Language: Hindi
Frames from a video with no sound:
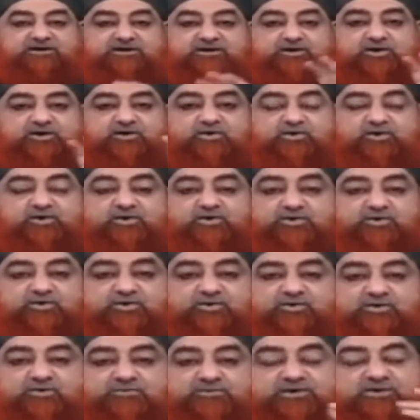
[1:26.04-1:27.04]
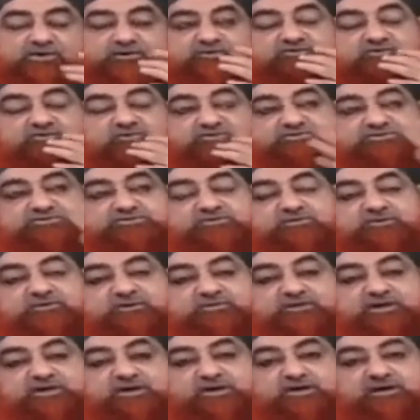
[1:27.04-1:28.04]
करोड़ों लोग मैं सोचता हूँ
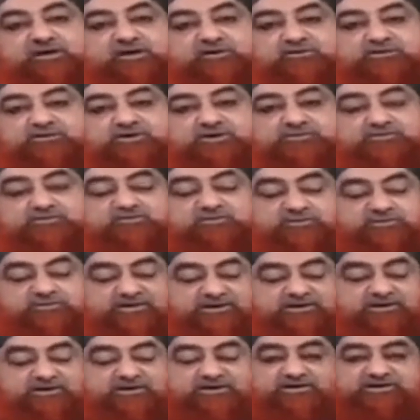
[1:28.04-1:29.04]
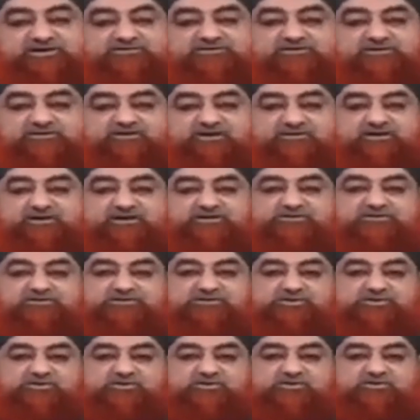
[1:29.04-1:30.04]
कभी हैरान हो जाता हूँ हमारे कराची की आबादी
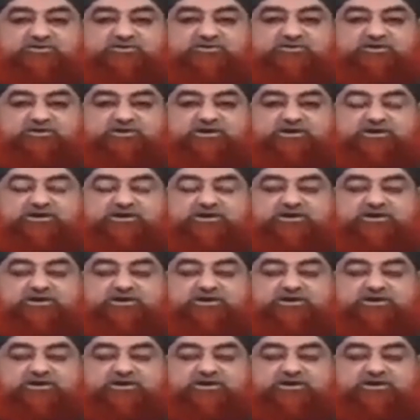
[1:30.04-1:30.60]
तीन करोड़ है